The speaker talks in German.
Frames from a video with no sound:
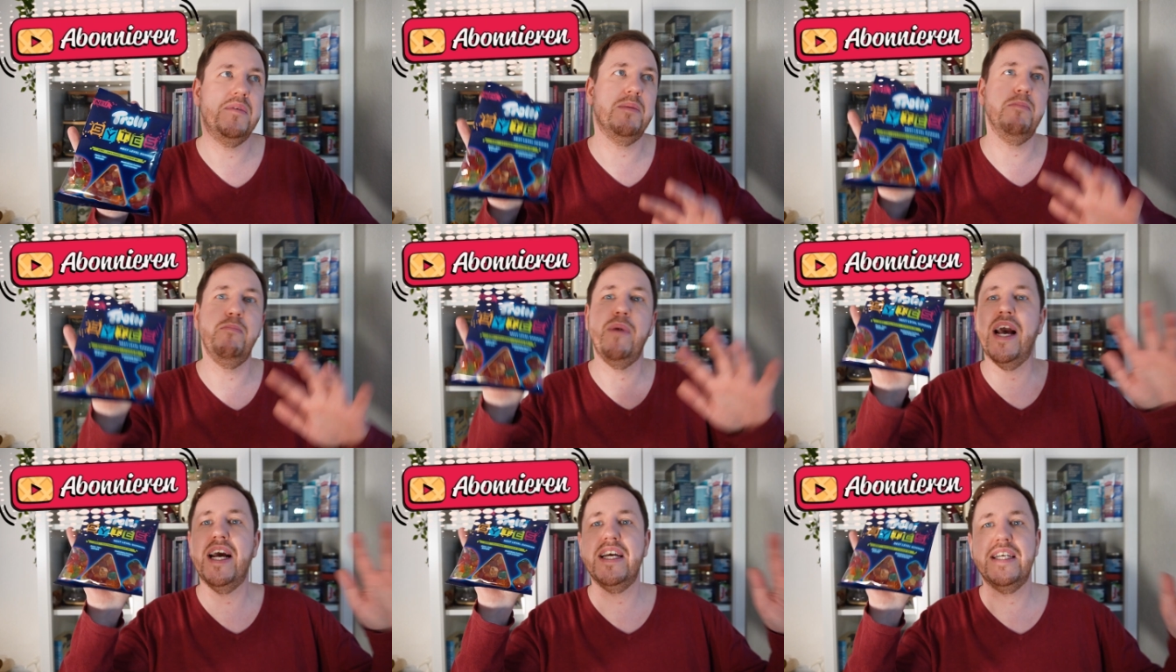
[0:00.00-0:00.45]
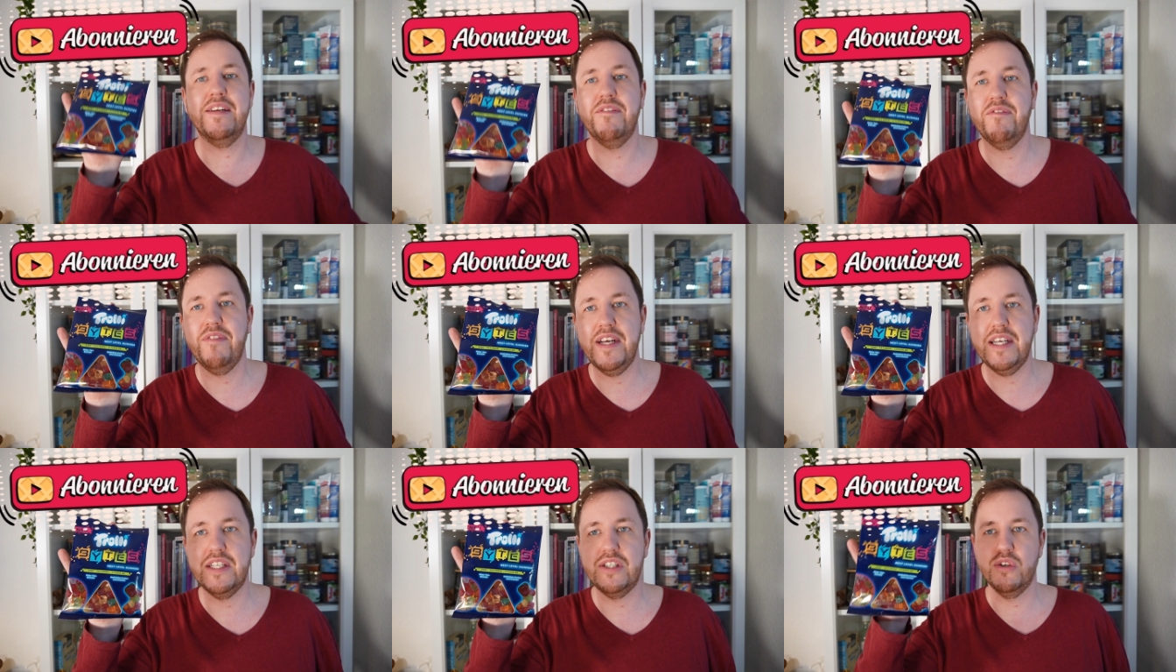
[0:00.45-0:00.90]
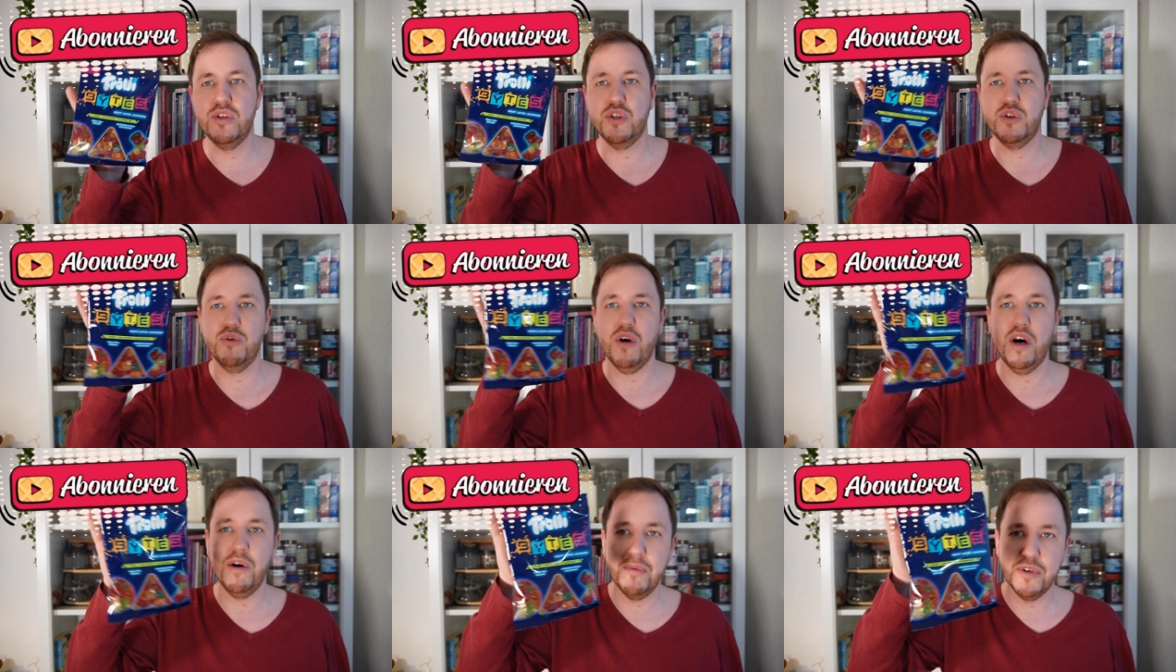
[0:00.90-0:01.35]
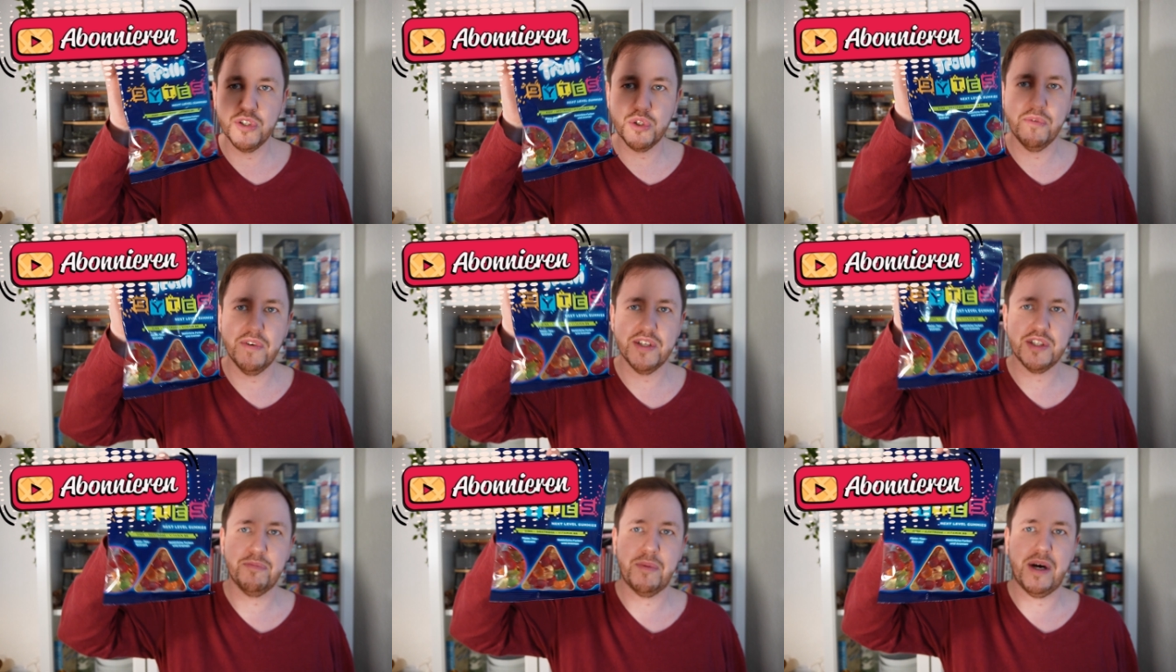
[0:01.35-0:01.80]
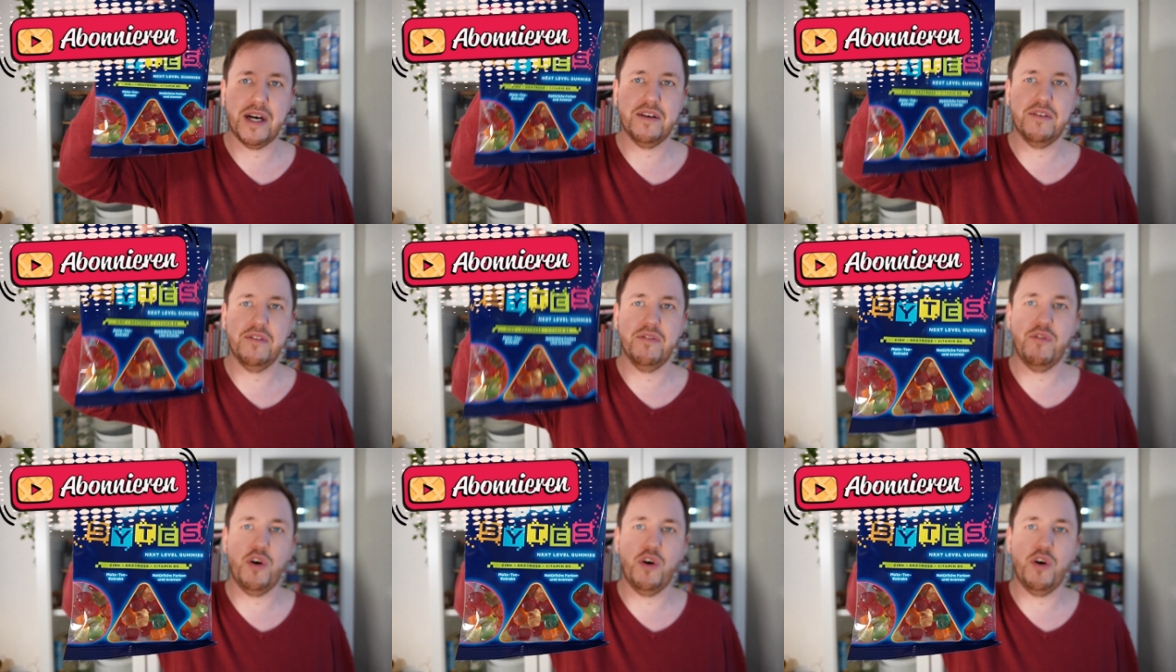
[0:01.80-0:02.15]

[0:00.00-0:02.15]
Märchenwesen und so, auch mal sowas machen.